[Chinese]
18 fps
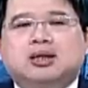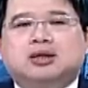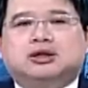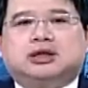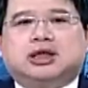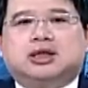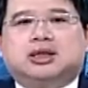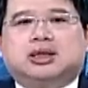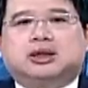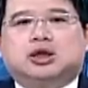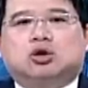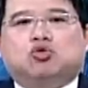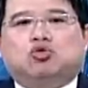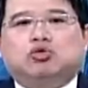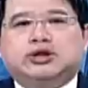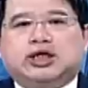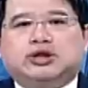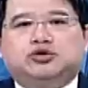整个的
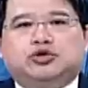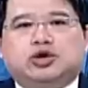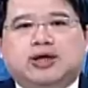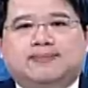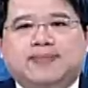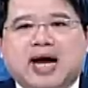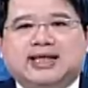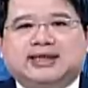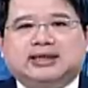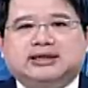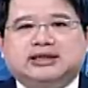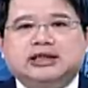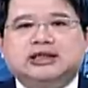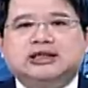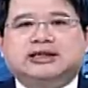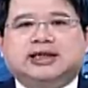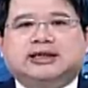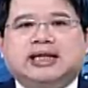古典学派的
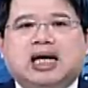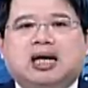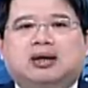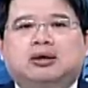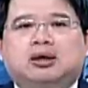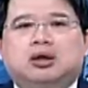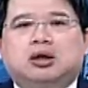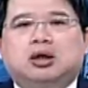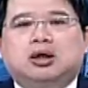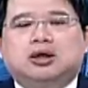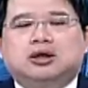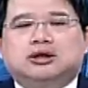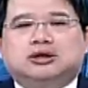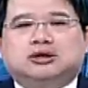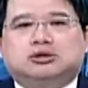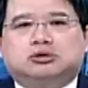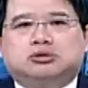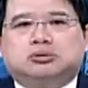精神啊哈，
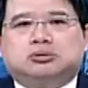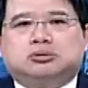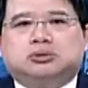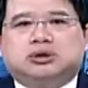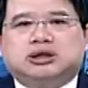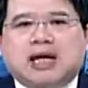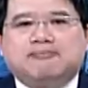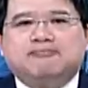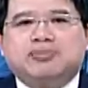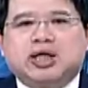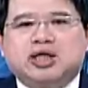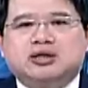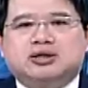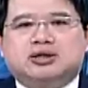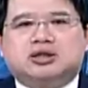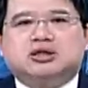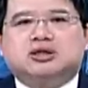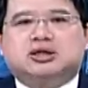商
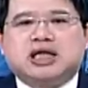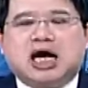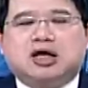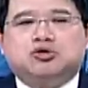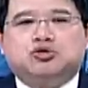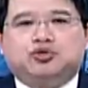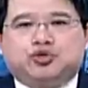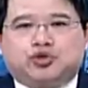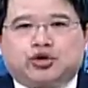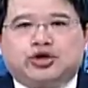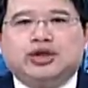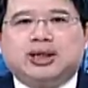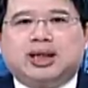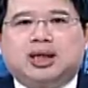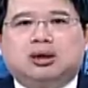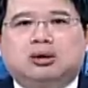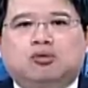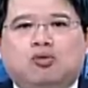品市场
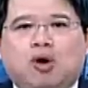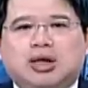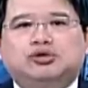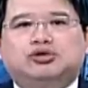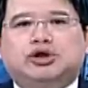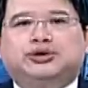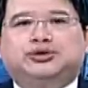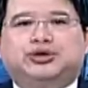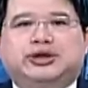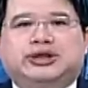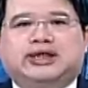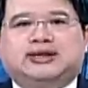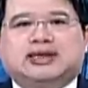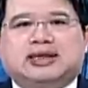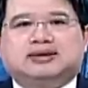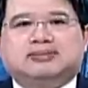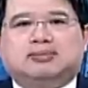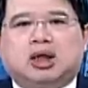均衡完全决定
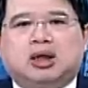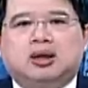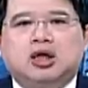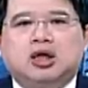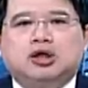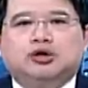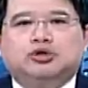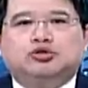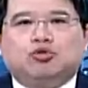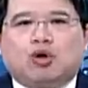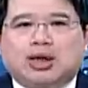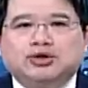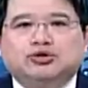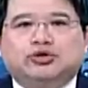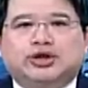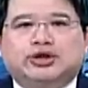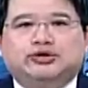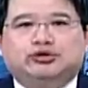在什么？
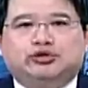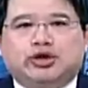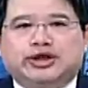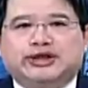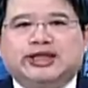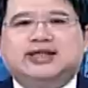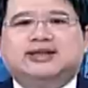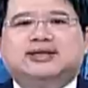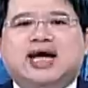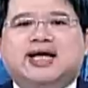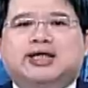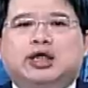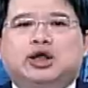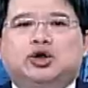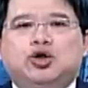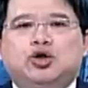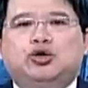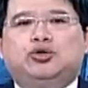完全决定在一
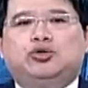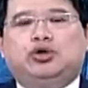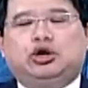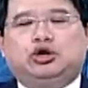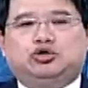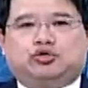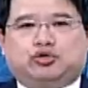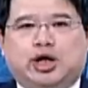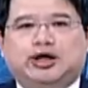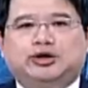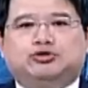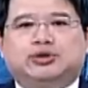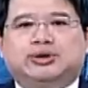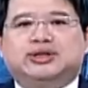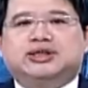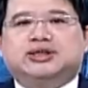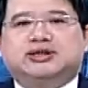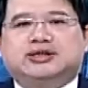个利率水
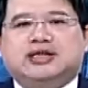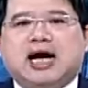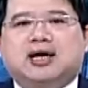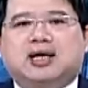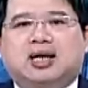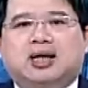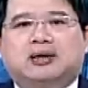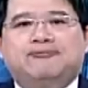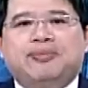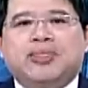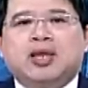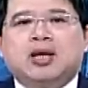准之上哈。